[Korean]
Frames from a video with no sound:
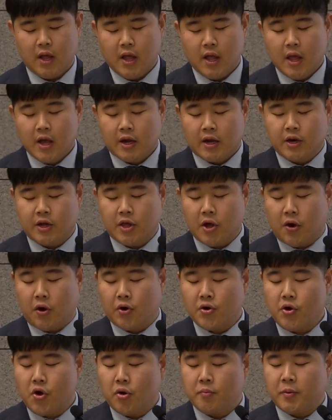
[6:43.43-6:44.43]
그렇게
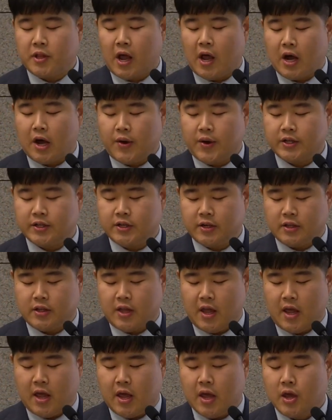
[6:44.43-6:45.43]
어려움이 다가왔을
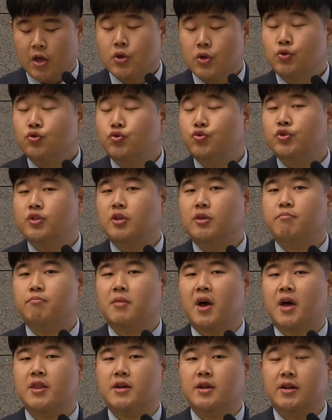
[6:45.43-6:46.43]
때
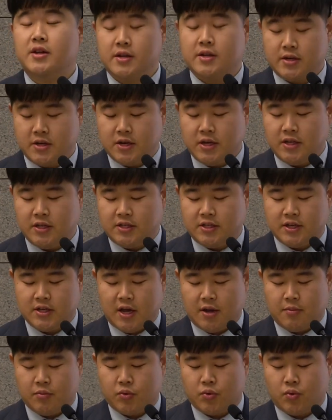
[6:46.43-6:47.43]
주님만을
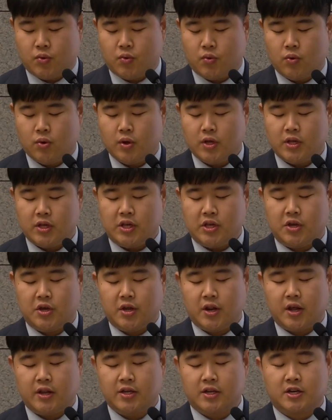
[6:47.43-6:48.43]
의지함으로
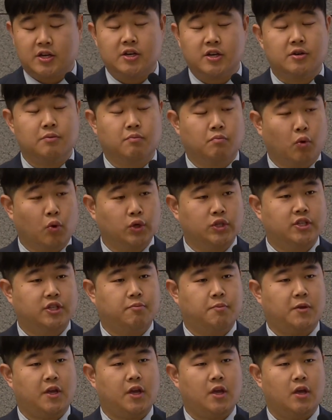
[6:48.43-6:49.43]
이겨내는 그
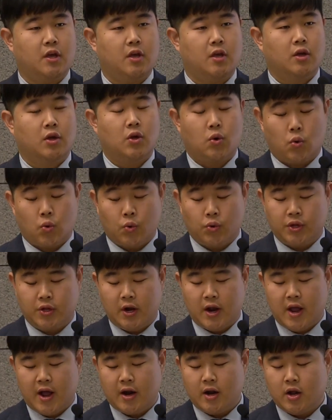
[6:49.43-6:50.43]
모습이
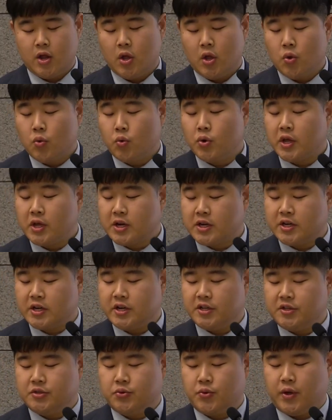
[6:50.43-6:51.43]
오늘날 우리
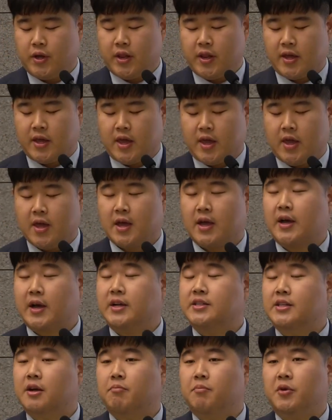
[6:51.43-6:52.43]
그리스도인에게
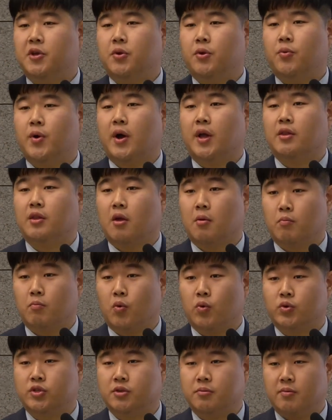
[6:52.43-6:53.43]
가장 필요한
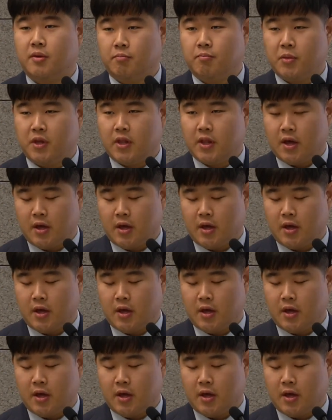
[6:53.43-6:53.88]
모습입니다.